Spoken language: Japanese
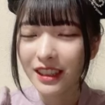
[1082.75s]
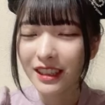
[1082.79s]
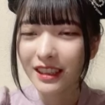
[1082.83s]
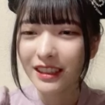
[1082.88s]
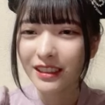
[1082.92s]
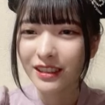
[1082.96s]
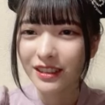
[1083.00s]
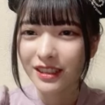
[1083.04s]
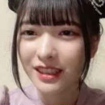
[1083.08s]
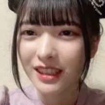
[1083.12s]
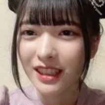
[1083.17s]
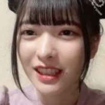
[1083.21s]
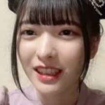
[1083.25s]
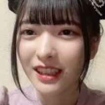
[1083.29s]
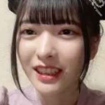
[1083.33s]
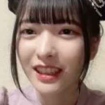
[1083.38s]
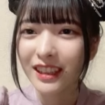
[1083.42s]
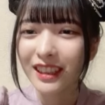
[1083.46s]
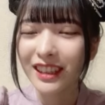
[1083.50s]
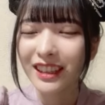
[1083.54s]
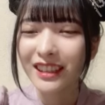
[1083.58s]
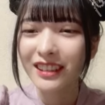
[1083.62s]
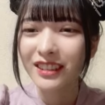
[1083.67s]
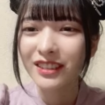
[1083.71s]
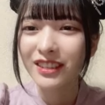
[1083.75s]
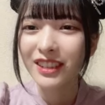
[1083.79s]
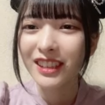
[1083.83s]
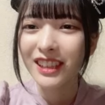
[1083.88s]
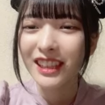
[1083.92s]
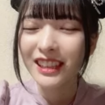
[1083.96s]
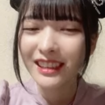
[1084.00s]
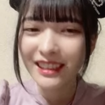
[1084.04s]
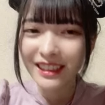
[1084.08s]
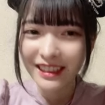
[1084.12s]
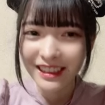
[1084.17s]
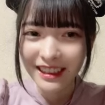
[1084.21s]
歌のさは
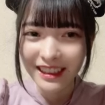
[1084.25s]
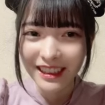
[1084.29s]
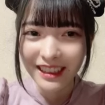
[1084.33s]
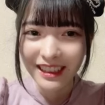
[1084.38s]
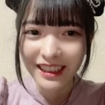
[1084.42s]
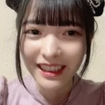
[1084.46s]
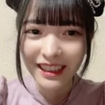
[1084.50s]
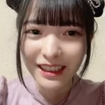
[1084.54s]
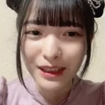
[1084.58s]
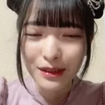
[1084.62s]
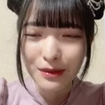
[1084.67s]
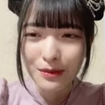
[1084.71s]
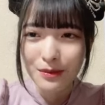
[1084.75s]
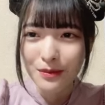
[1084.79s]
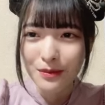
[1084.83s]
なんだっけあれ